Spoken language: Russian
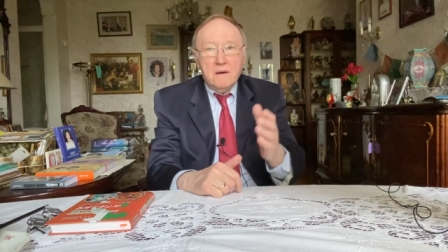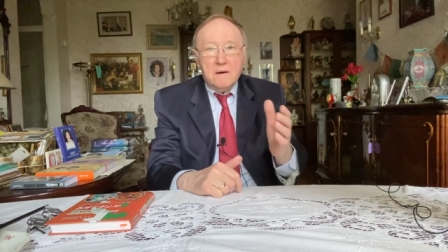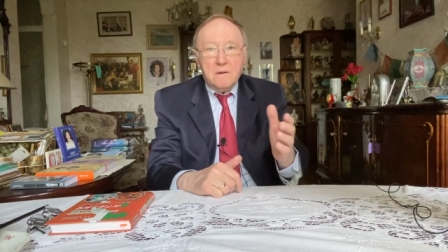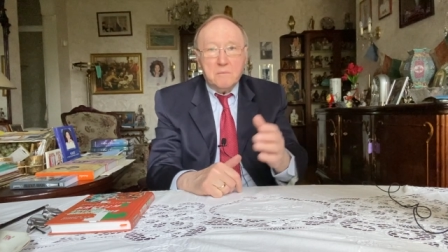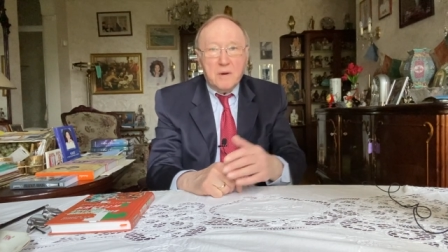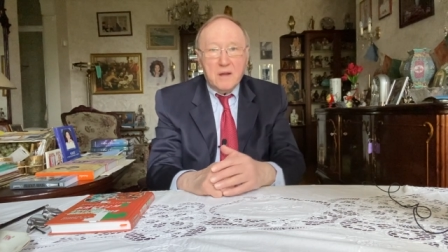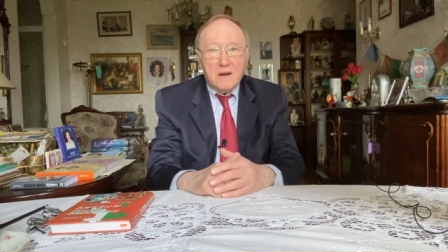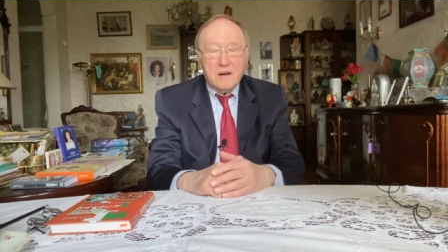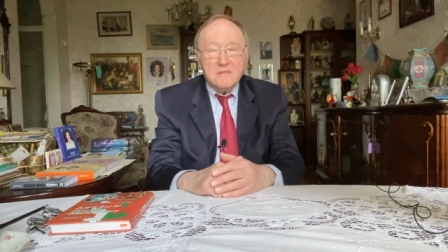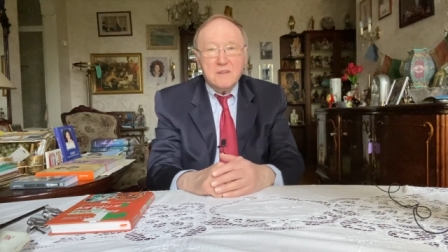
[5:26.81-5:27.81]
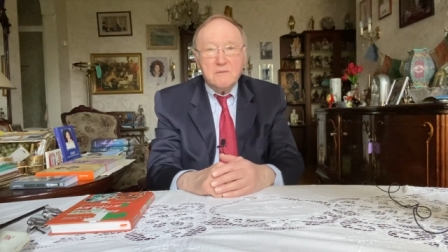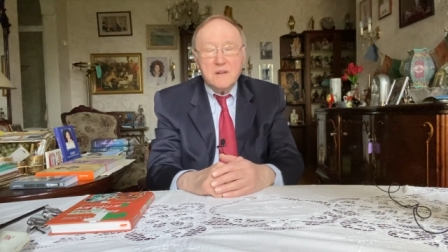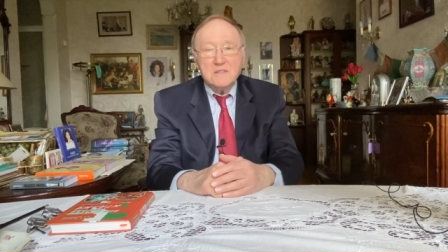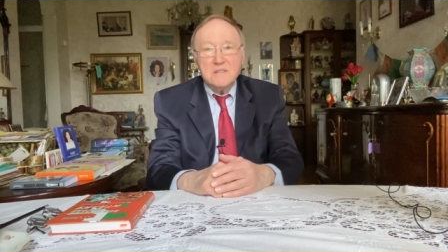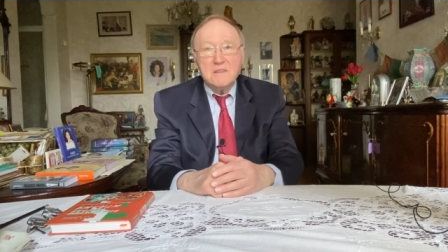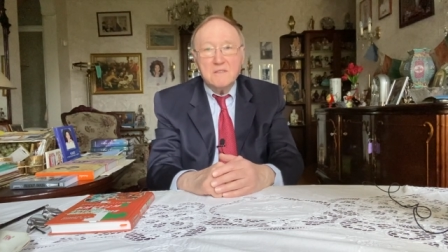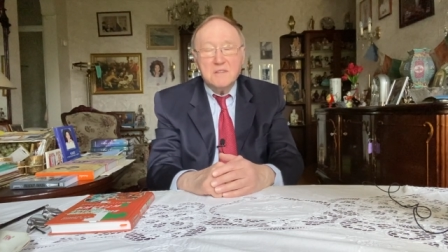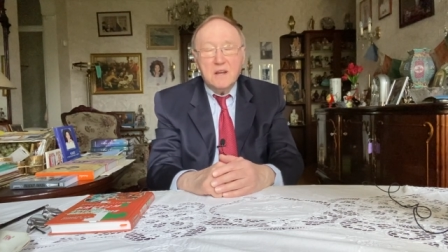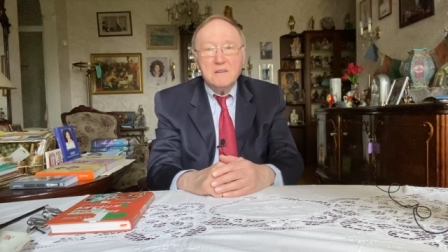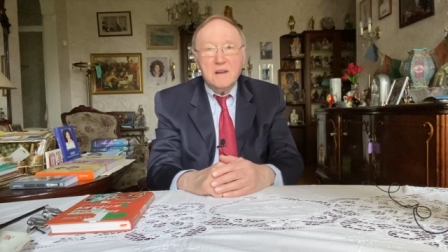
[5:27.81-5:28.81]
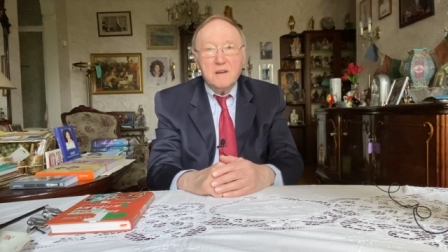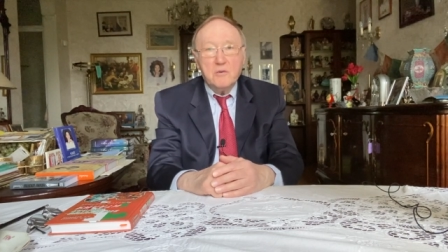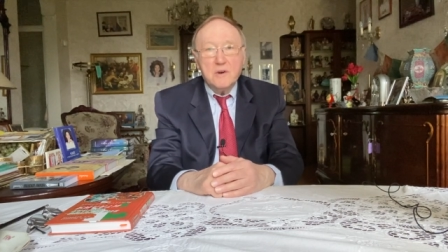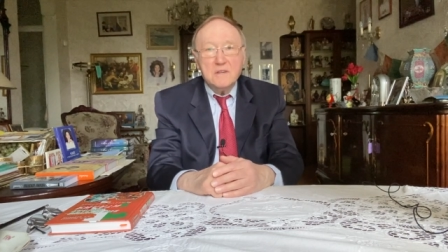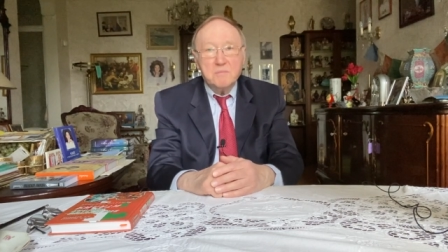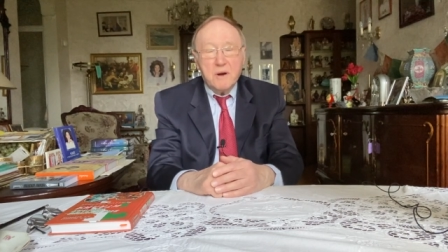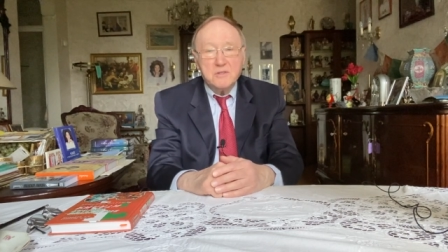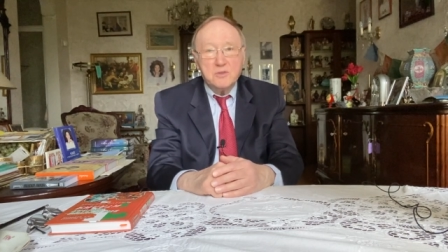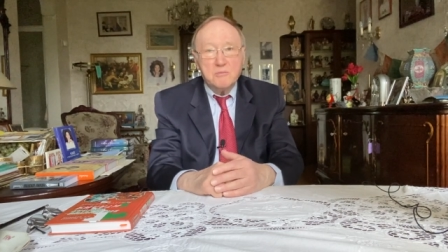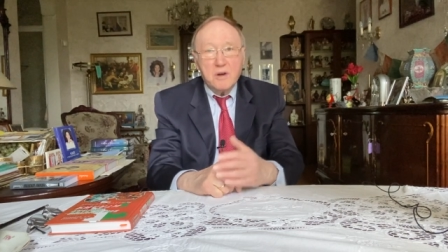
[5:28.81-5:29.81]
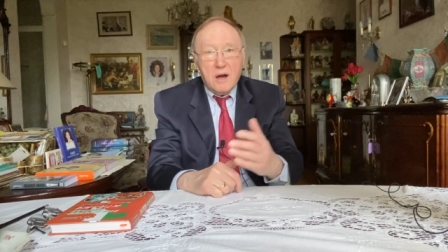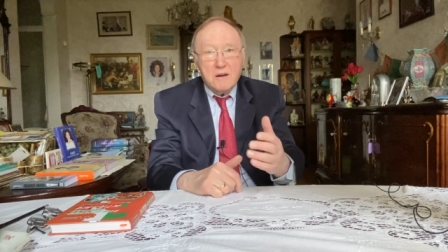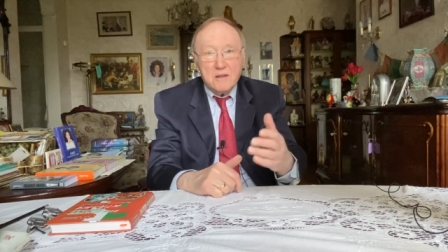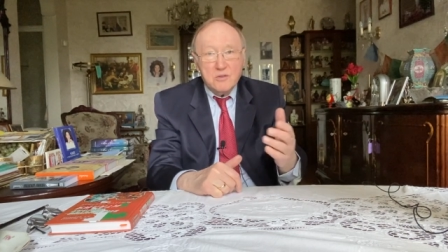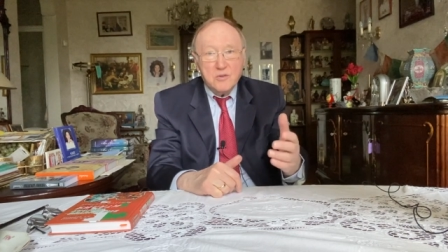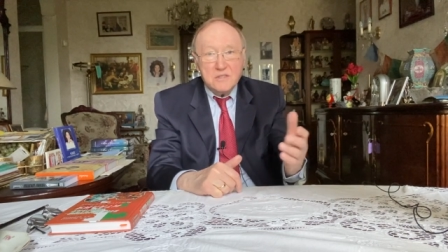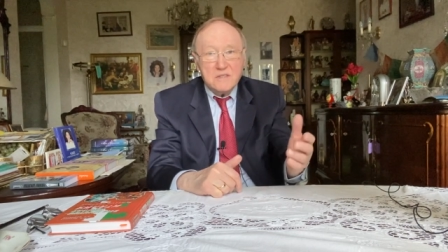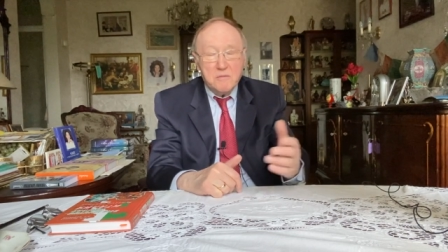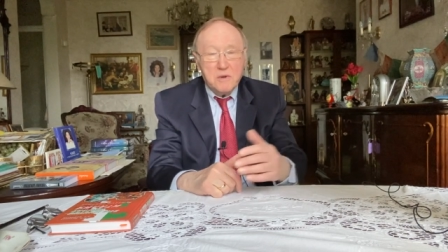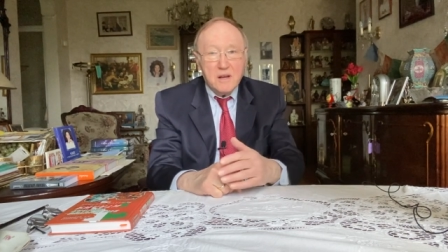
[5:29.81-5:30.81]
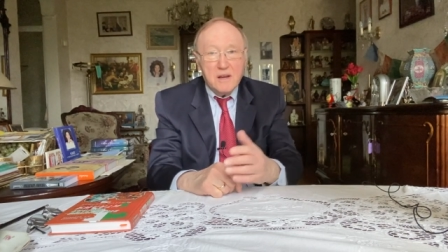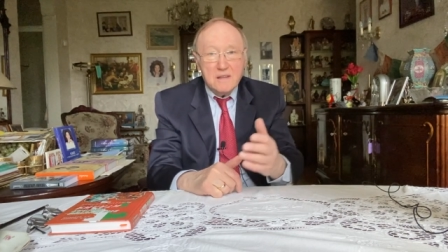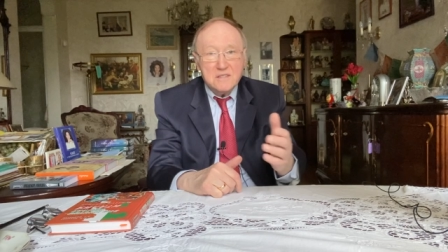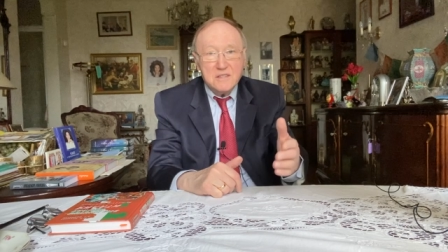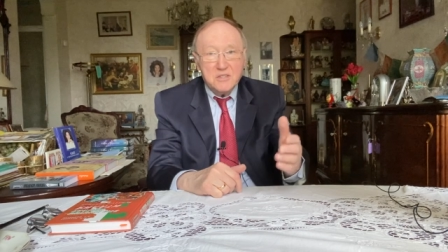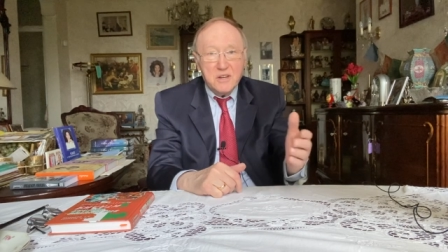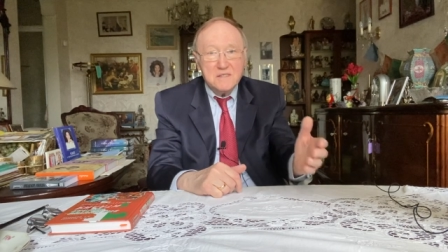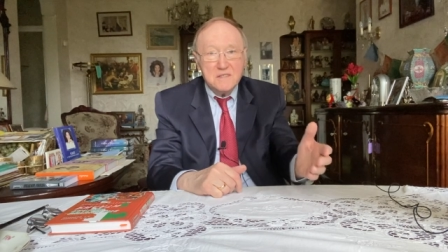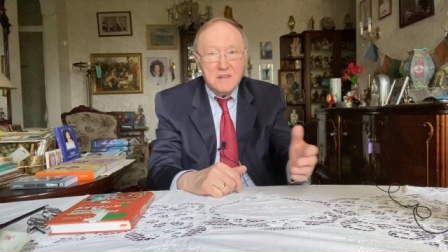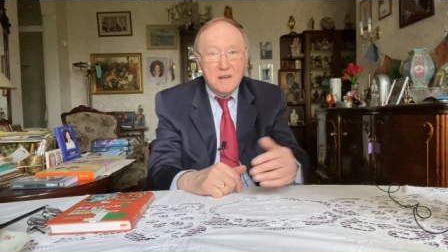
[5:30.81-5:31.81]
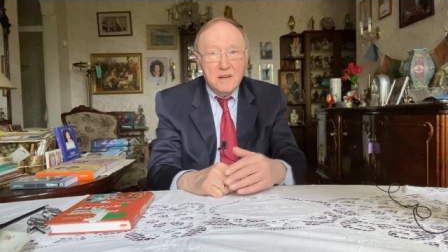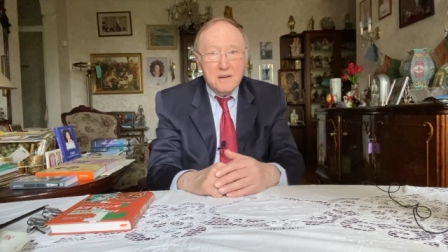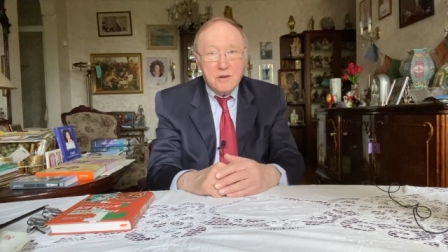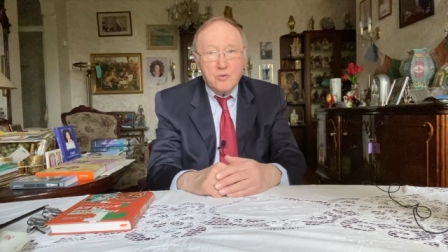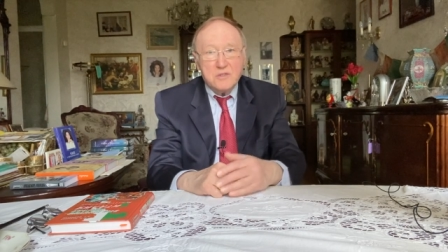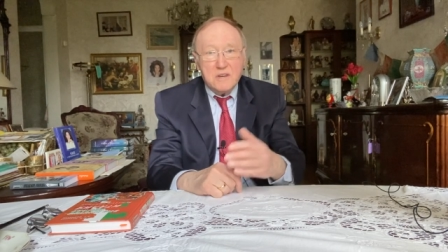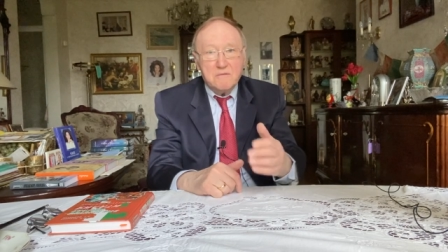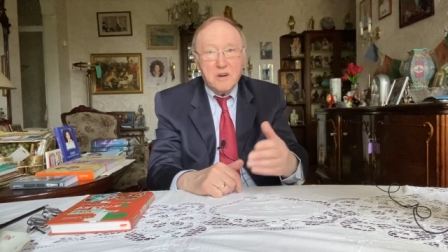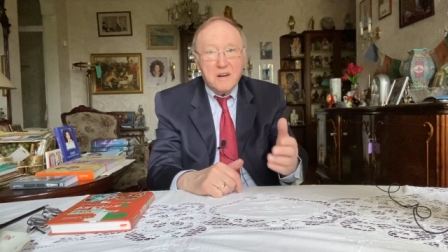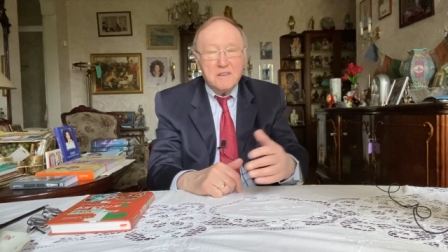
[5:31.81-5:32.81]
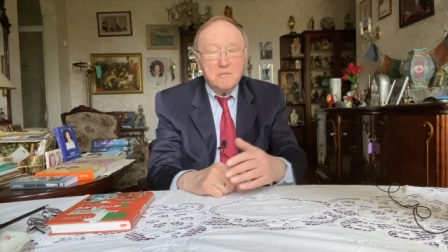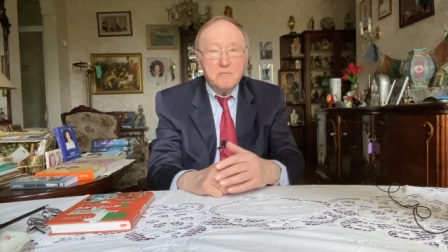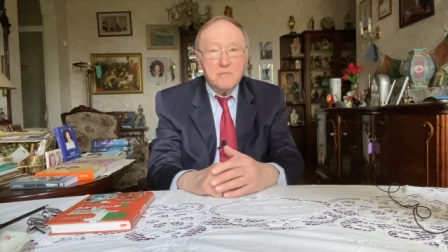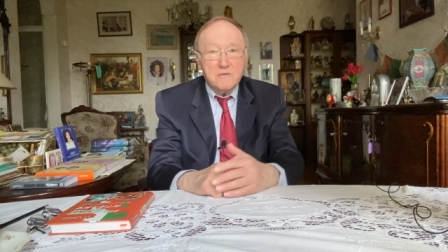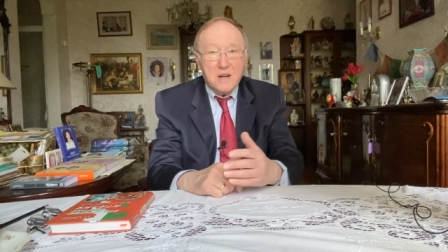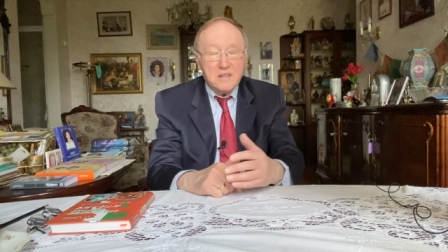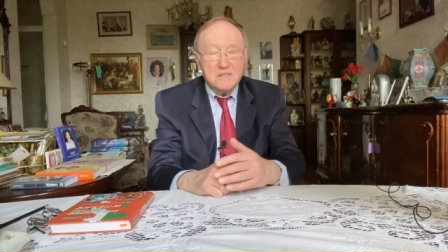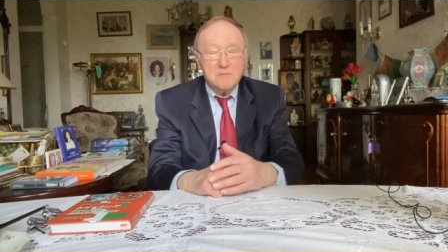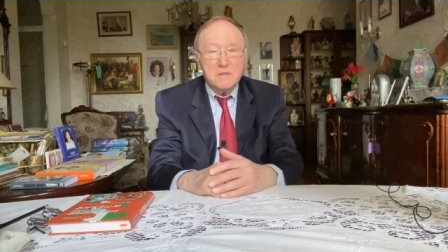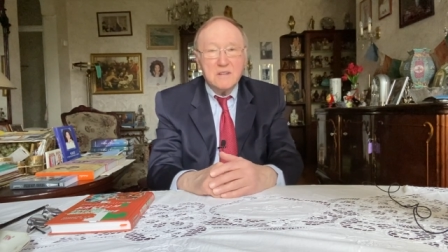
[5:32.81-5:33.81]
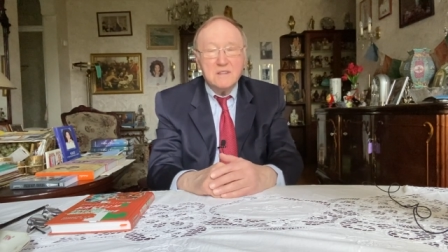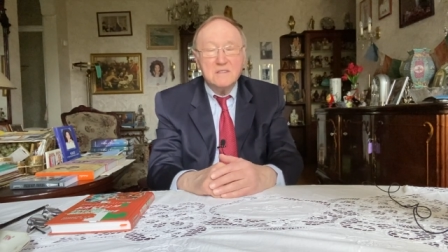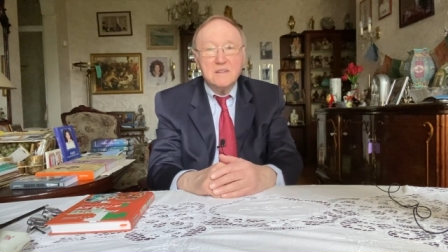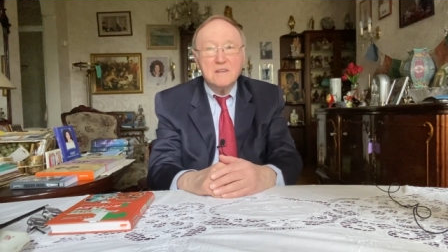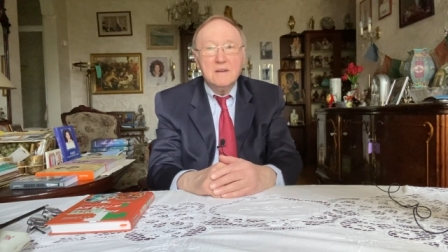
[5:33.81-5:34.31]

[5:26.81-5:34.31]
Э, приехали в Сан-Франциско, встретили его и спрашиваем, как относятся американцы сейчас к русским выходам, выходцам из России.